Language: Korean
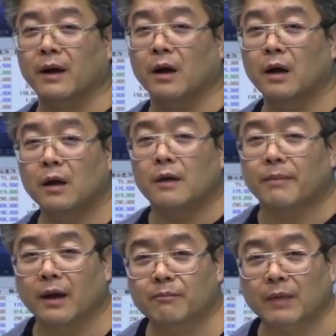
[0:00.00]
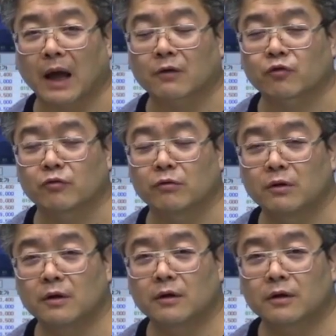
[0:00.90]
배가 배에 힘 딱 주고
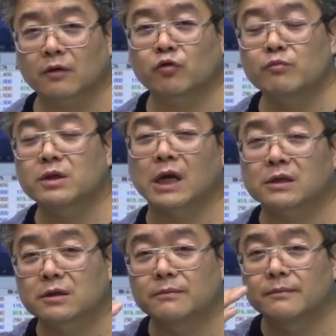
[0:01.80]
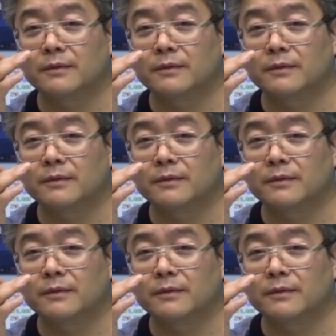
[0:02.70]
그러니까 숨이 차 지금.